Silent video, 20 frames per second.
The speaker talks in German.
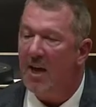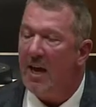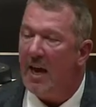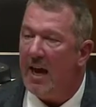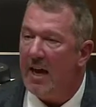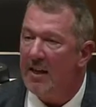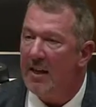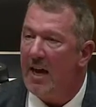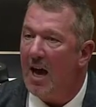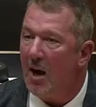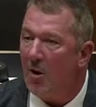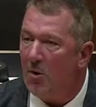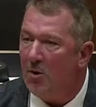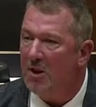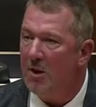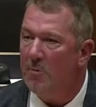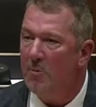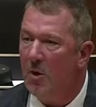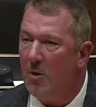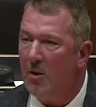hätte er auch
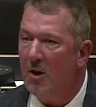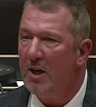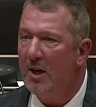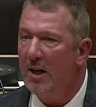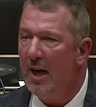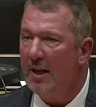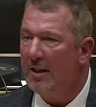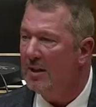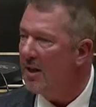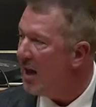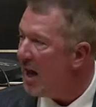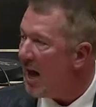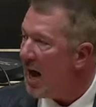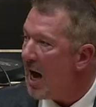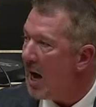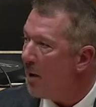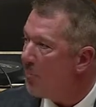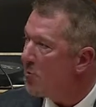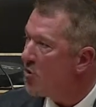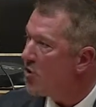die Möglichkeit
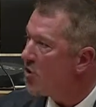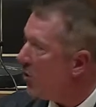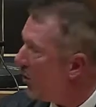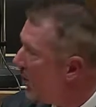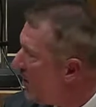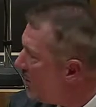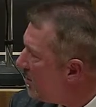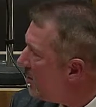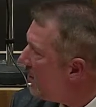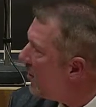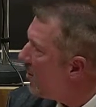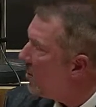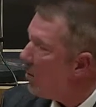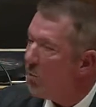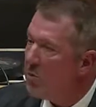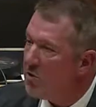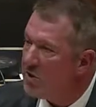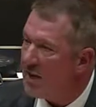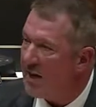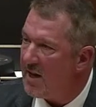haben sollen,
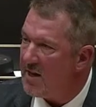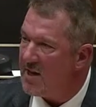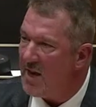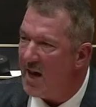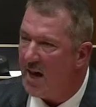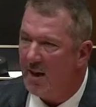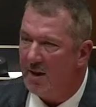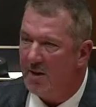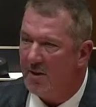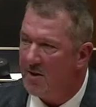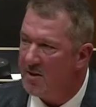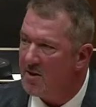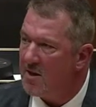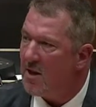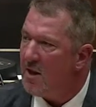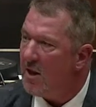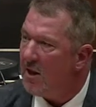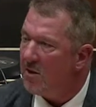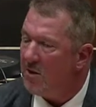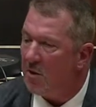unseres Erachtens,
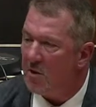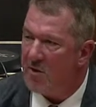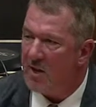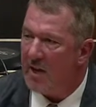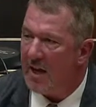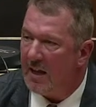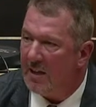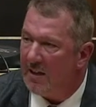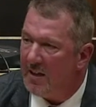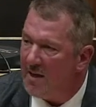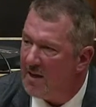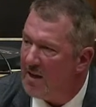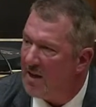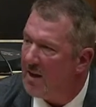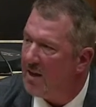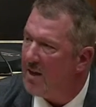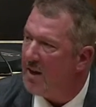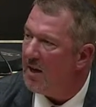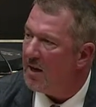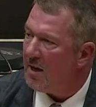dass er
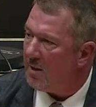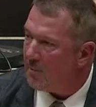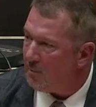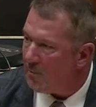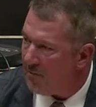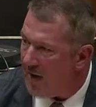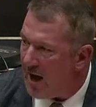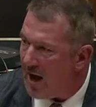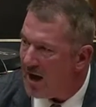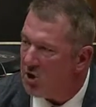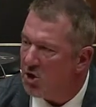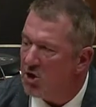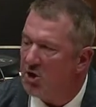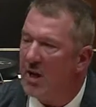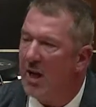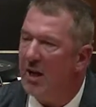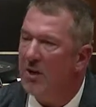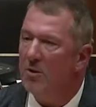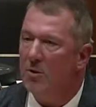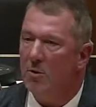diese
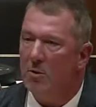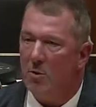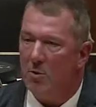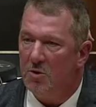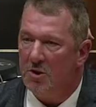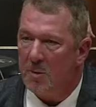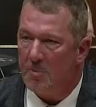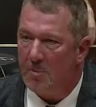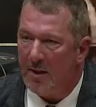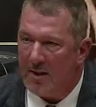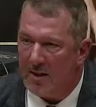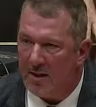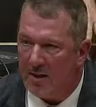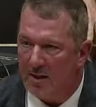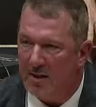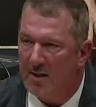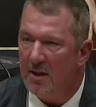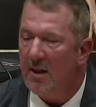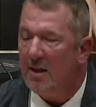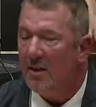Veranstaltung unterbindet.